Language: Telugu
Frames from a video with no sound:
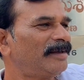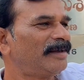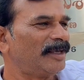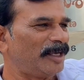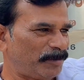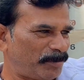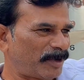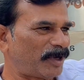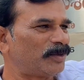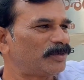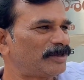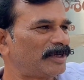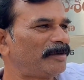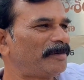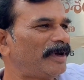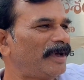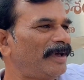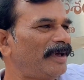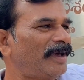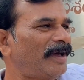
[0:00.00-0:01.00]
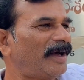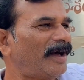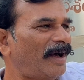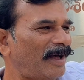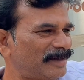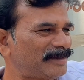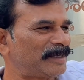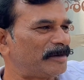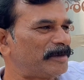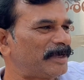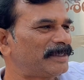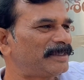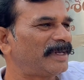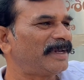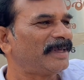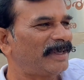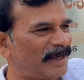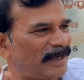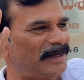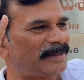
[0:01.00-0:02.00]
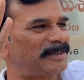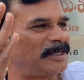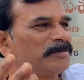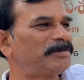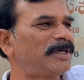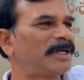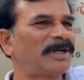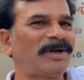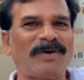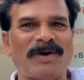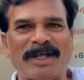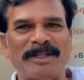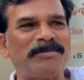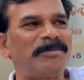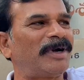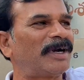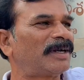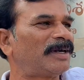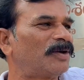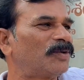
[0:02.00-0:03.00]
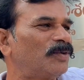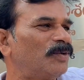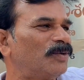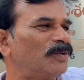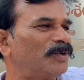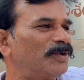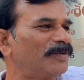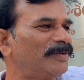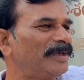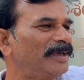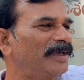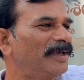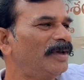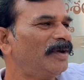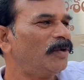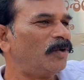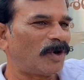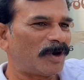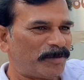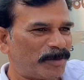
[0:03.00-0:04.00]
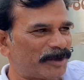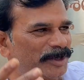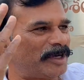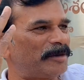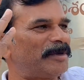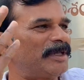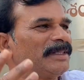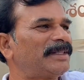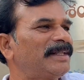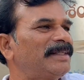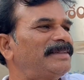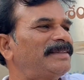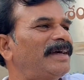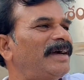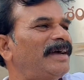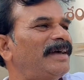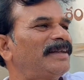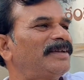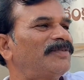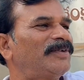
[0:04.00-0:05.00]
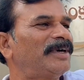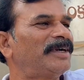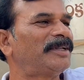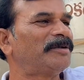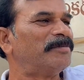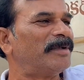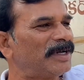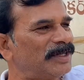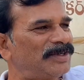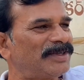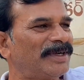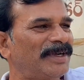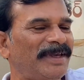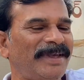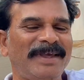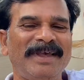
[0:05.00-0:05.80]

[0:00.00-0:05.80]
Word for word: ఇప్పుడు అవసరమా ఆ సమస్య నీకు ఎన్ని సబ్జెక్టులో అది మాట్లాడుకొని ఉంటుంది ఒక ముఖ్యమంత్రి స్థాయి అటువంటి మనిషి